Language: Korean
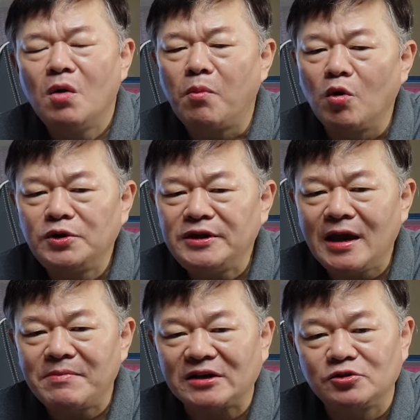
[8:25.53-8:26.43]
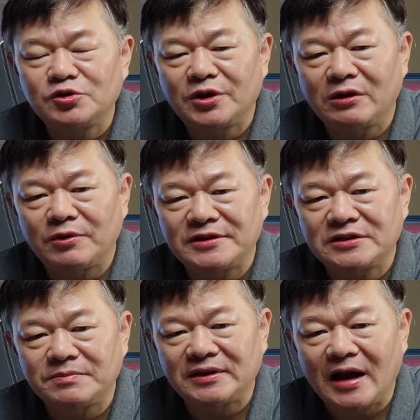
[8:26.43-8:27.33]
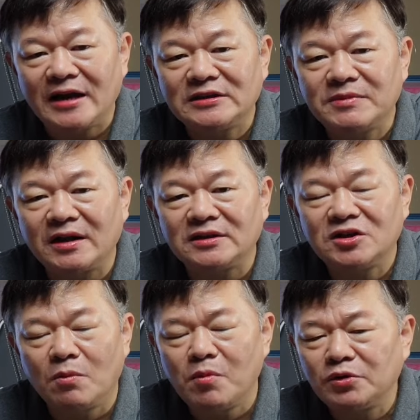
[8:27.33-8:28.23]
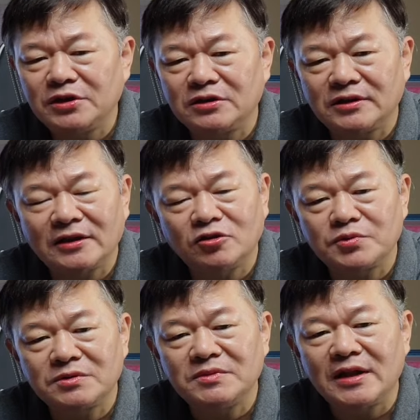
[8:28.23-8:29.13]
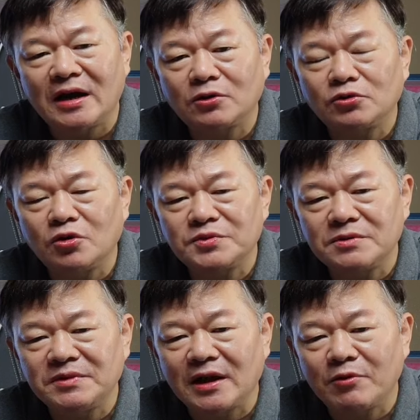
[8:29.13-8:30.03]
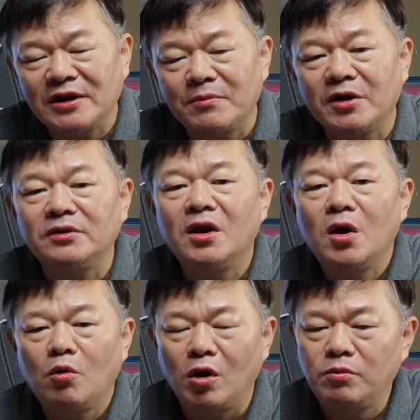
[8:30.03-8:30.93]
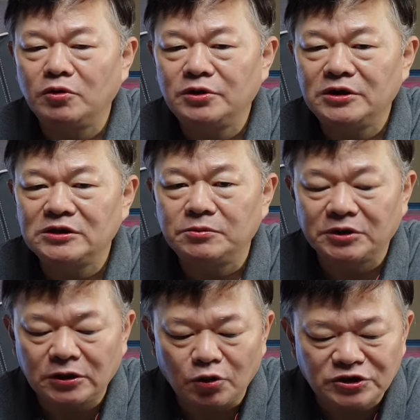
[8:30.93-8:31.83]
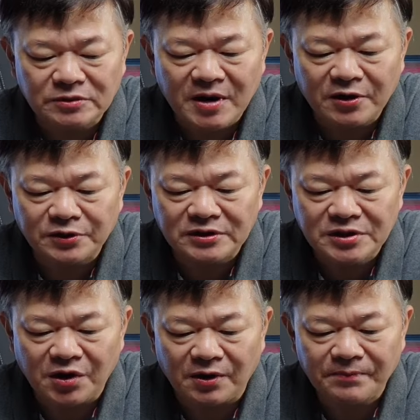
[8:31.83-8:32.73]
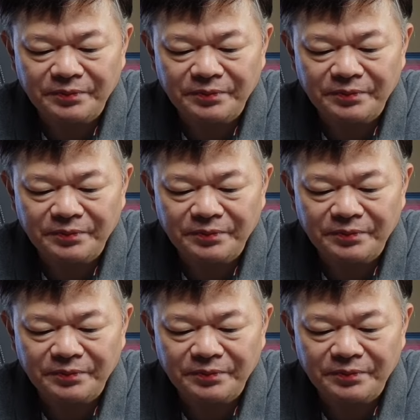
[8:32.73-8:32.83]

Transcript: 복리의 마술쇼라고 했습니다 하지만 연봉리는 택도 없습니다 턱도 없습니다 왜냐하면 월봉리는 그보다 더 심하거든요